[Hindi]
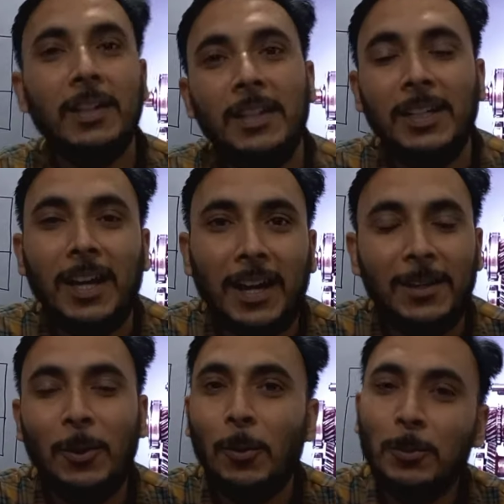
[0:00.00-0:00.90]
काम
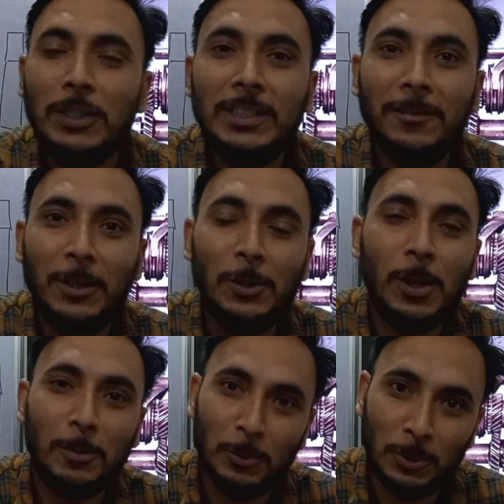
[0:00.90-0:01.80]
आई होप कि ये
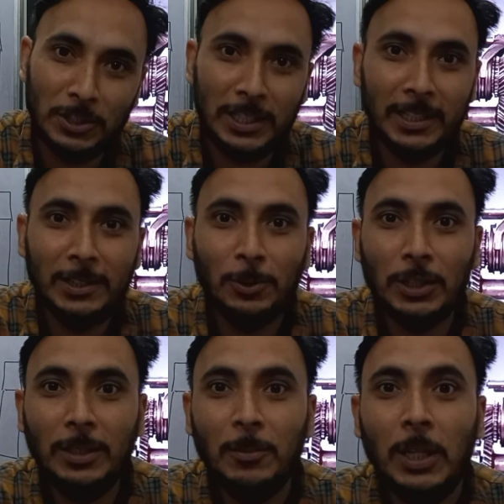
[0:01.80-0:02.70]
वीडियो आपको अच्छी लगी
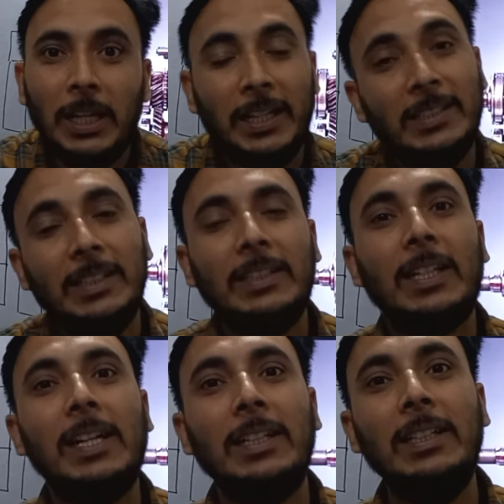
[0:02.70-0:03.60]
होगी इसी
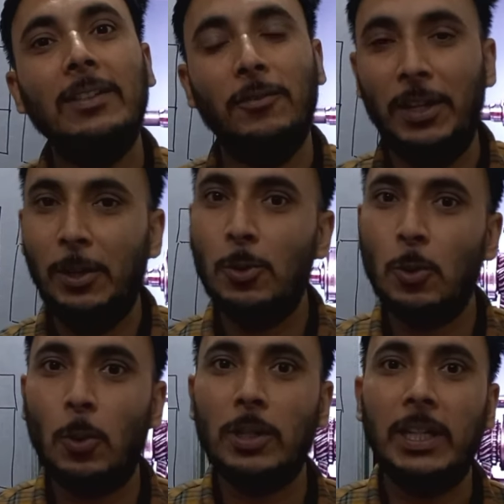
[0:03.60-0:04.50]
तरह की
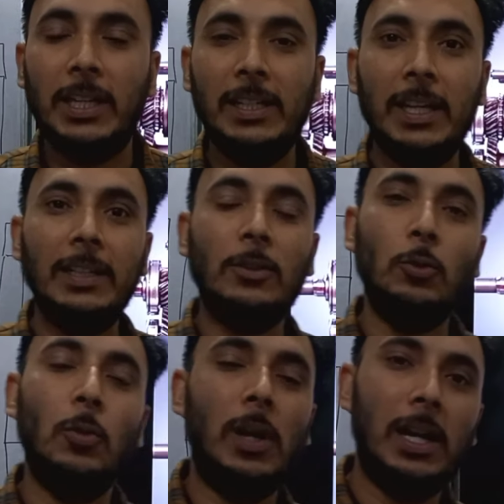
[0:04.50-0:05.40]
वीडियोस और देखनी है
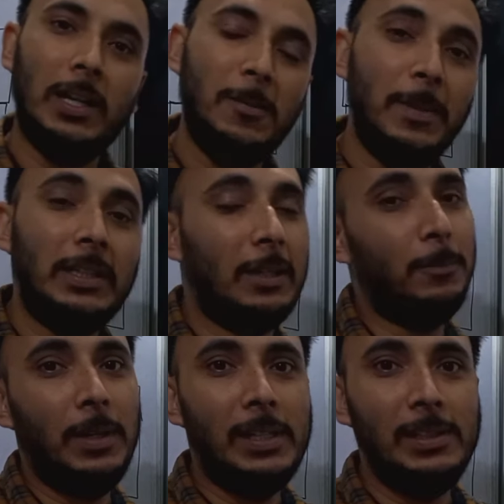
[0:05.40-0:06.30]
तो आखिर में
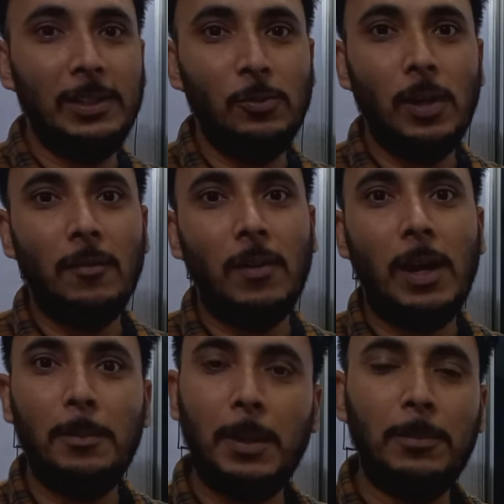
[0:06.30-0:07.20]
थंबनेल दे दूंगा
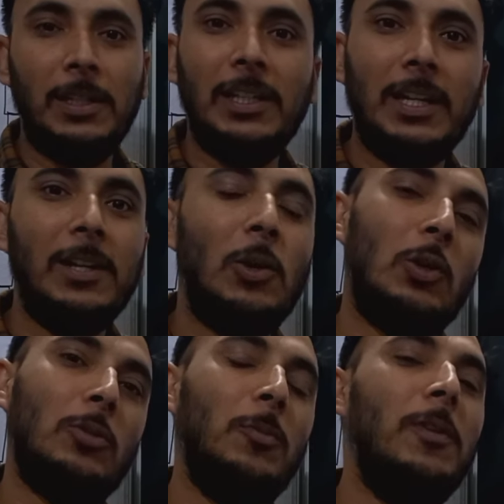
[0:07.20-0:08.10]
वहाँ पे आप क्लिक करें
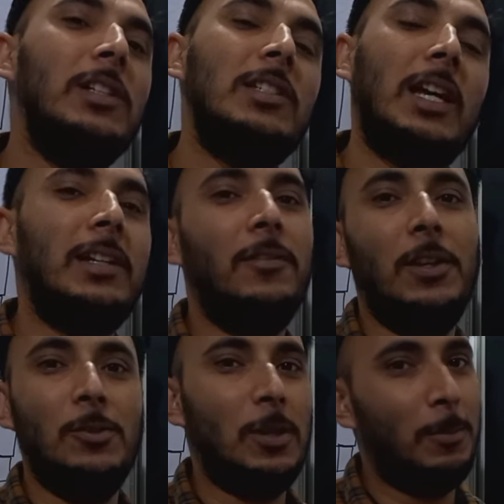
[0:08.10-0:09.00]
ऑटोमोबाइल सारी
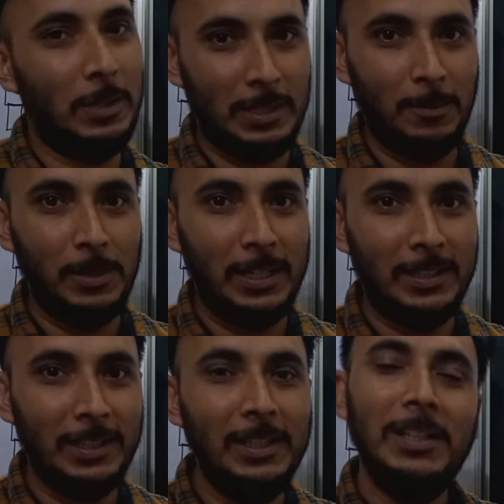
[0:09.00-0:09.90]
वीडियोस आपके सामने आ
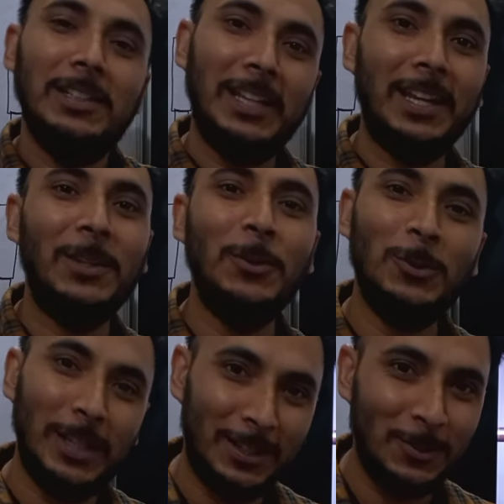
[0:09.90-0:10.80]
जाएगी थैंक
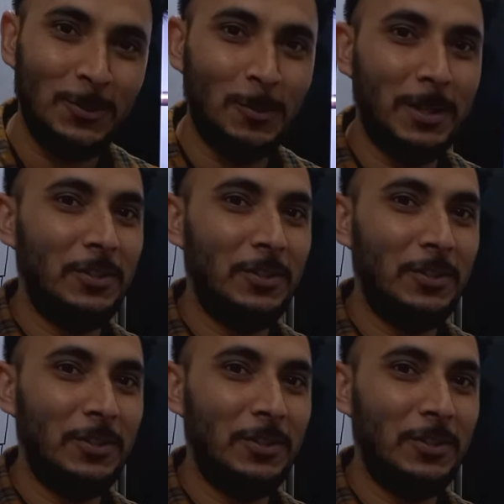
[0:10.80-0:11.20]
यू थैंक यू सो